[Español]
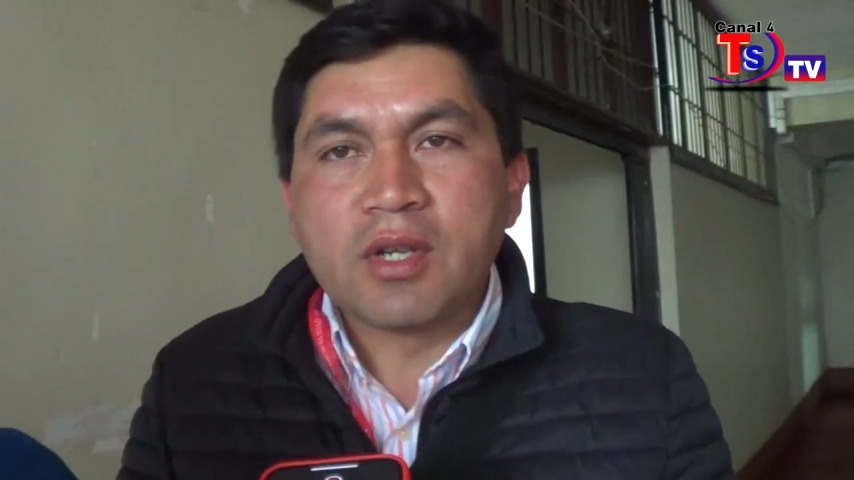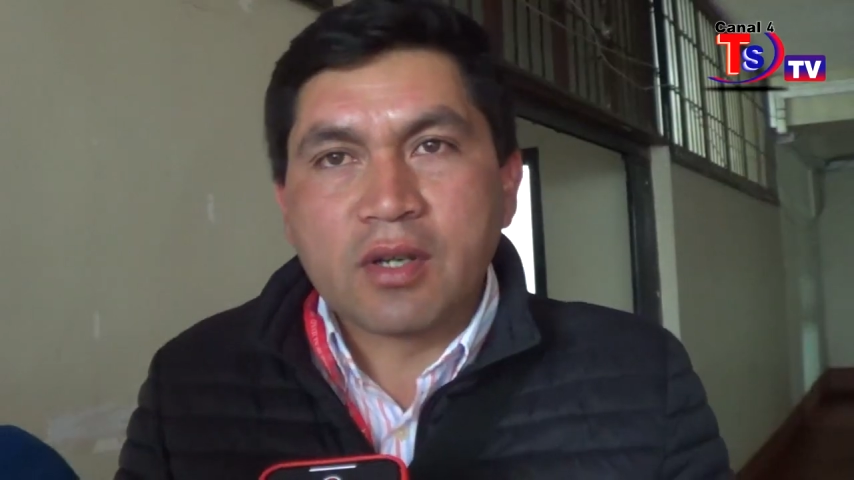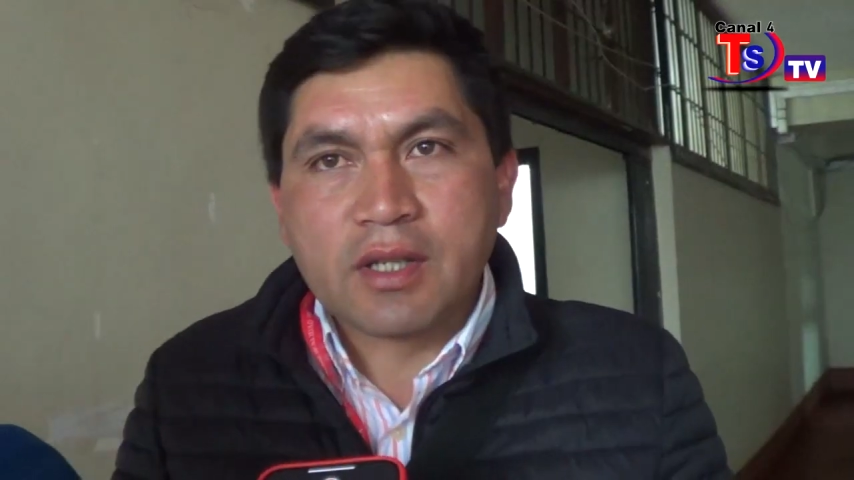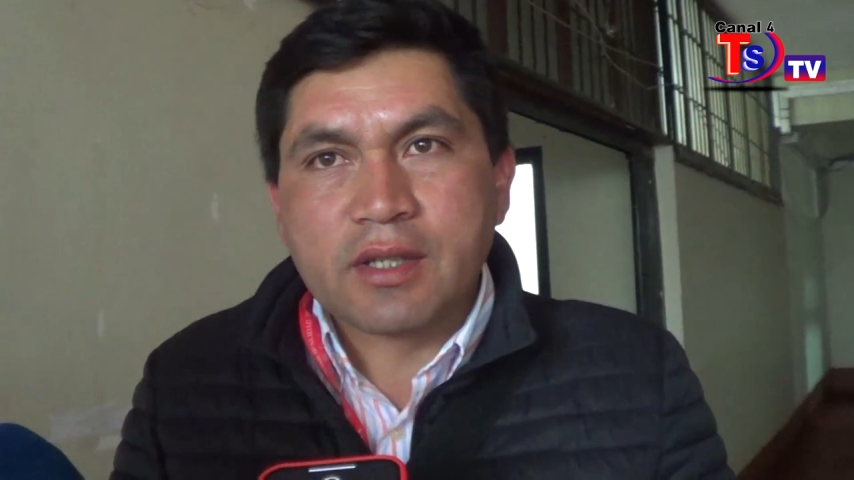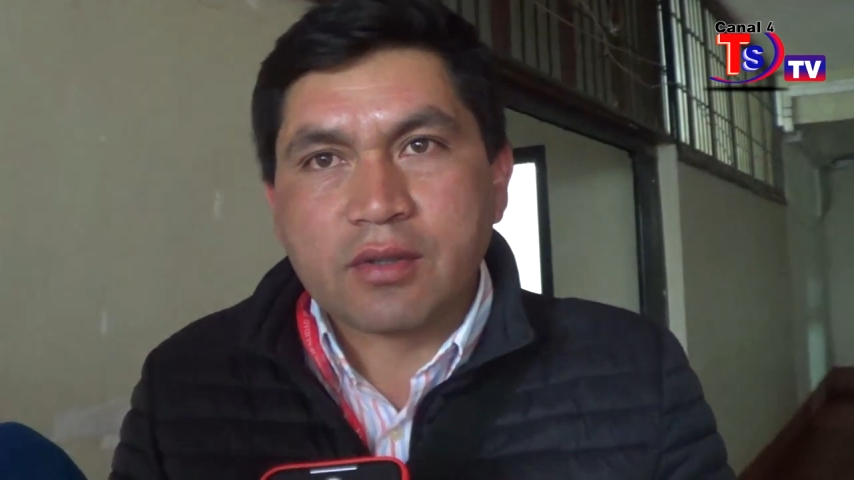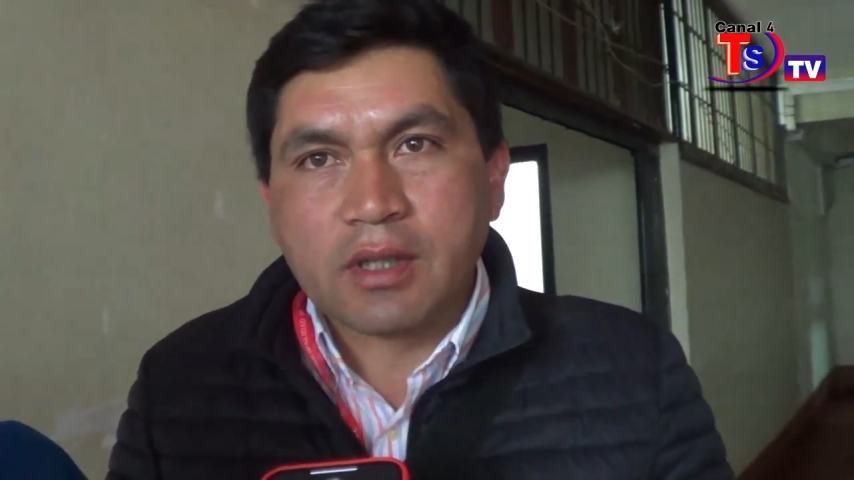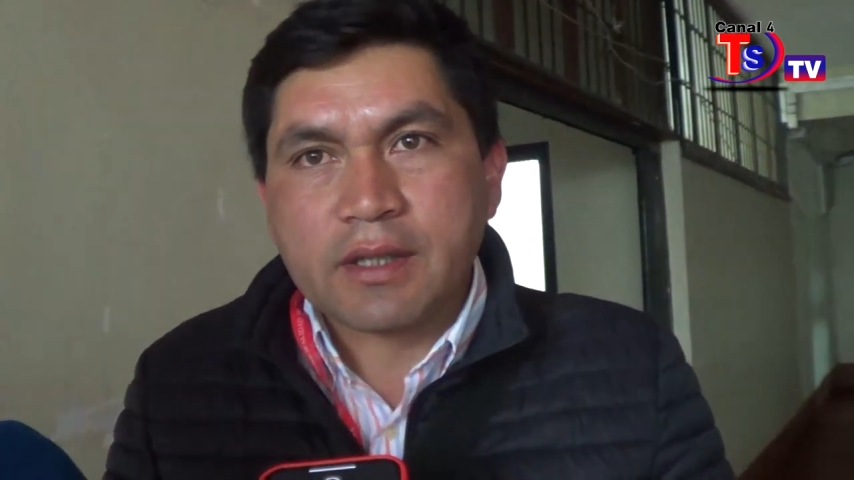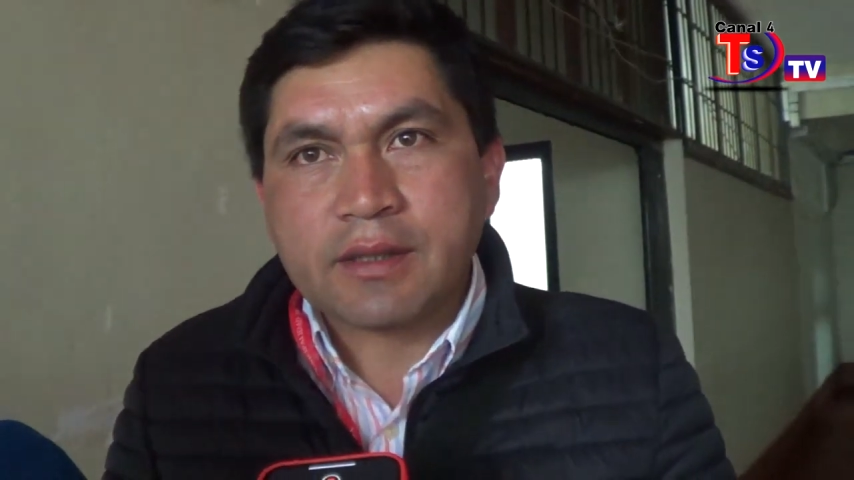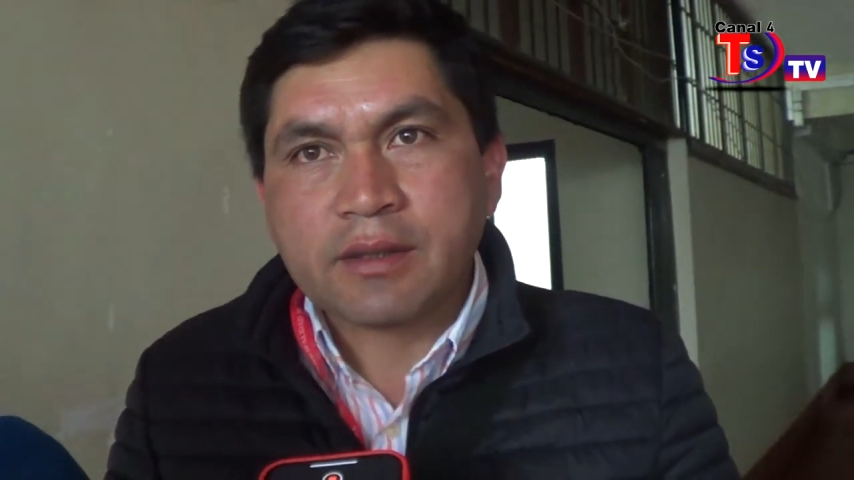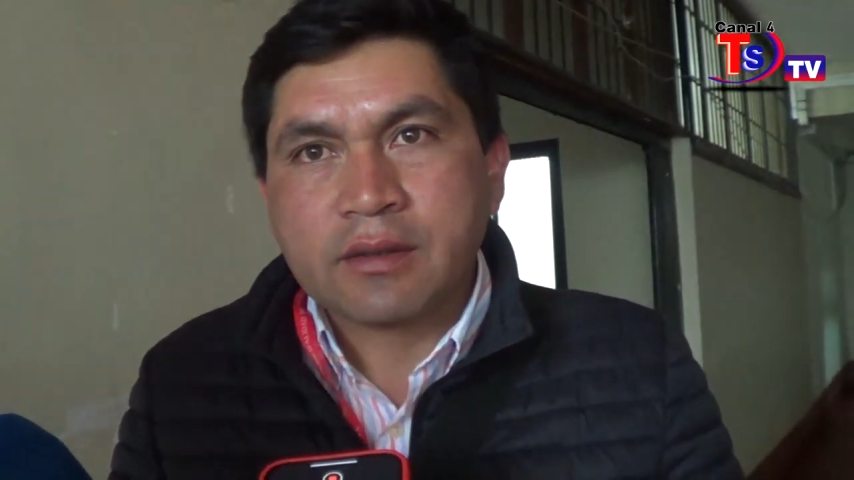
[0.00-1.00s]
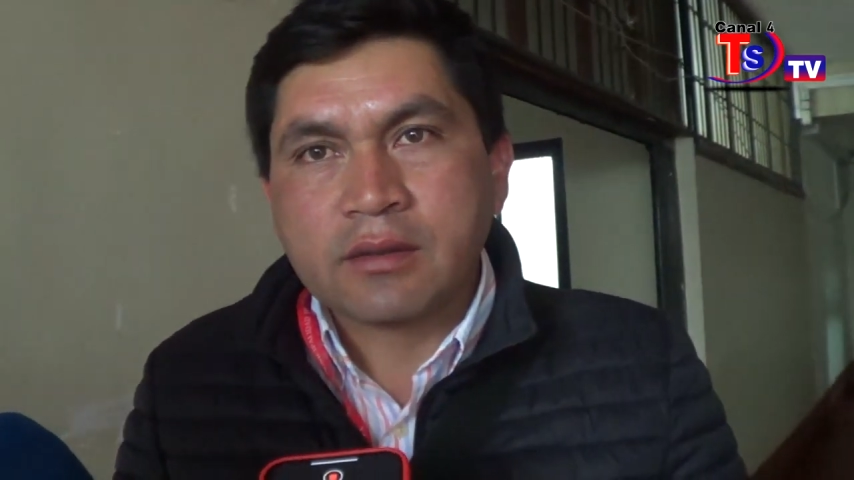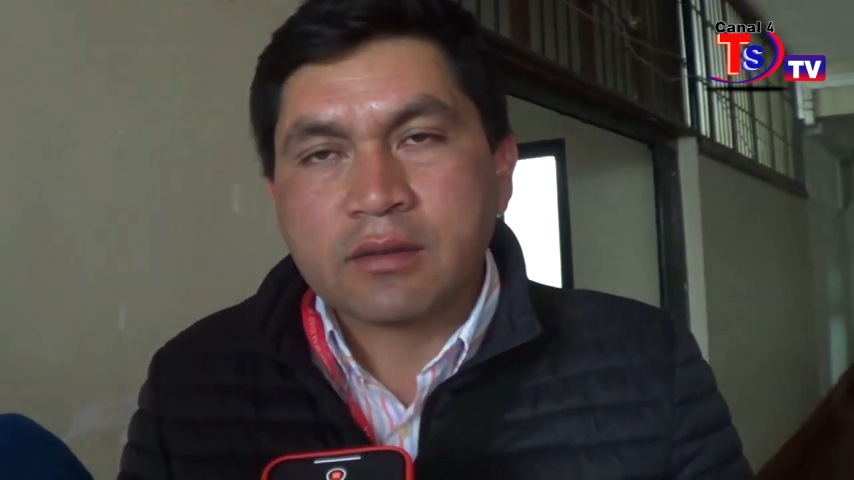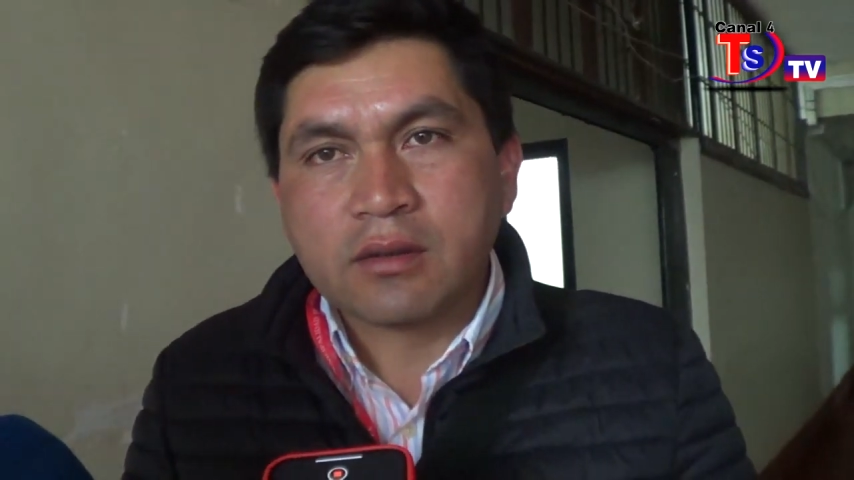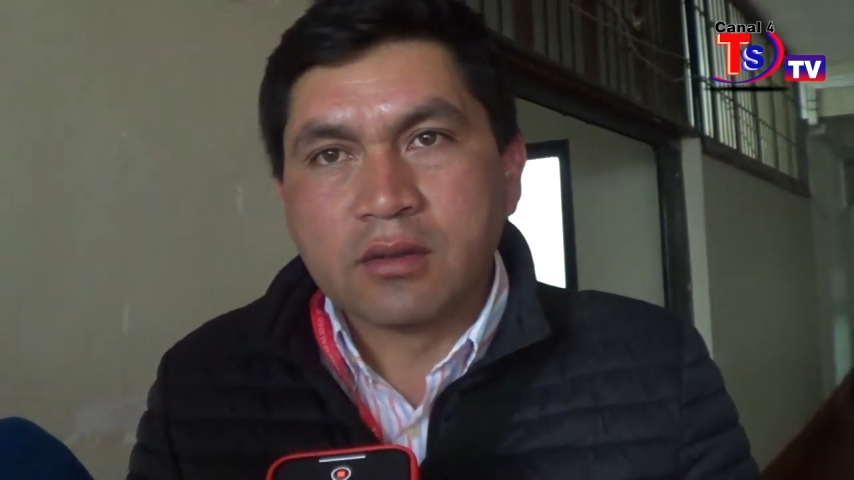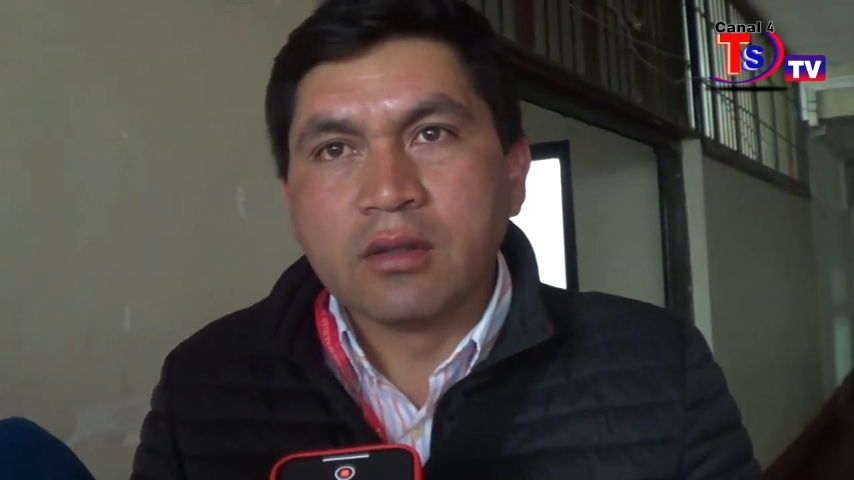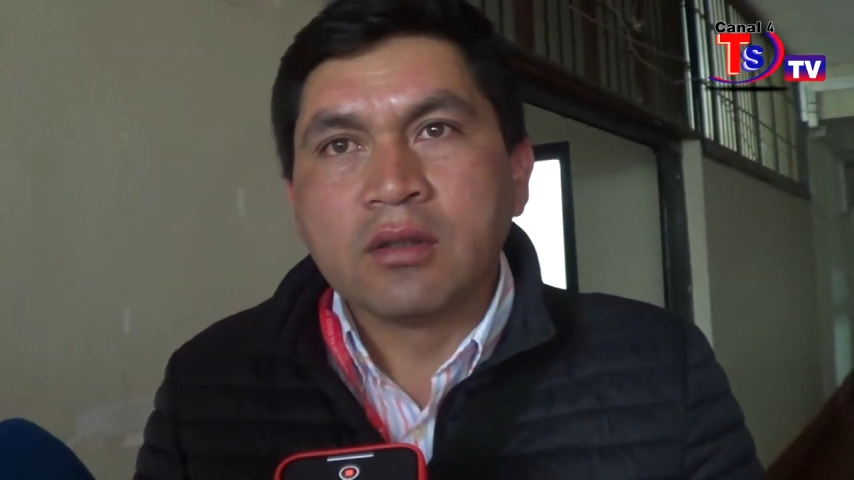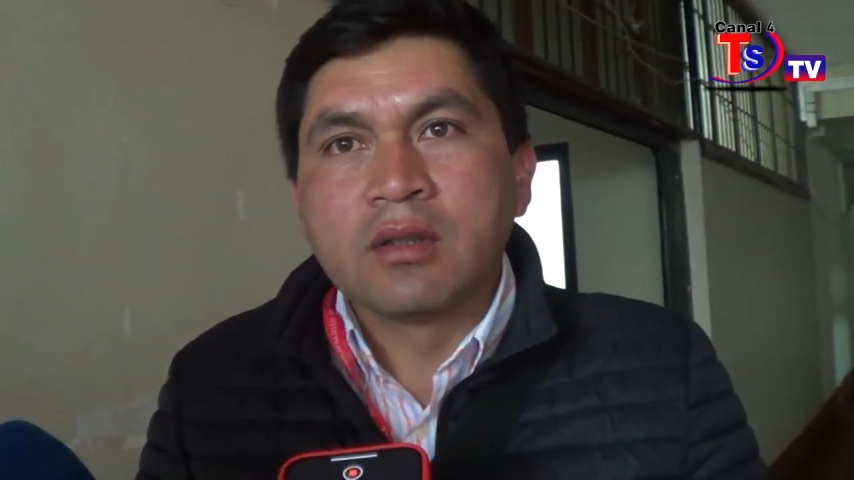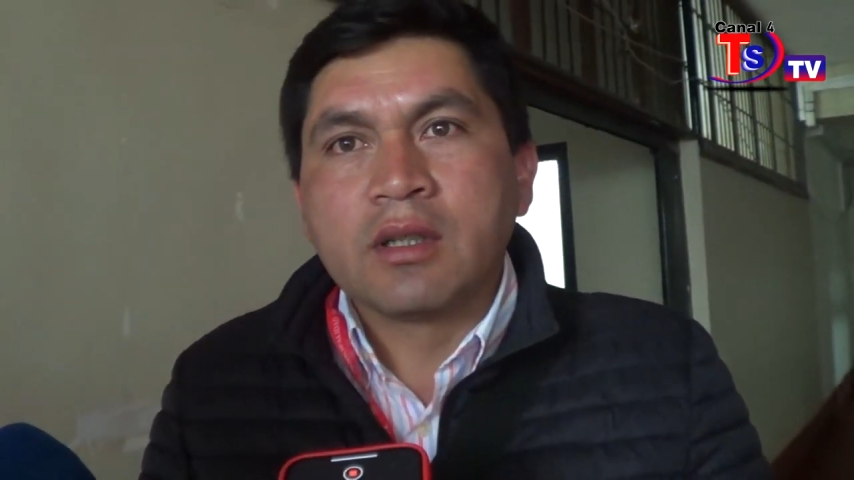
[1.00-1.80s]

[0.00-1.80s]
millones de soles, ¿no?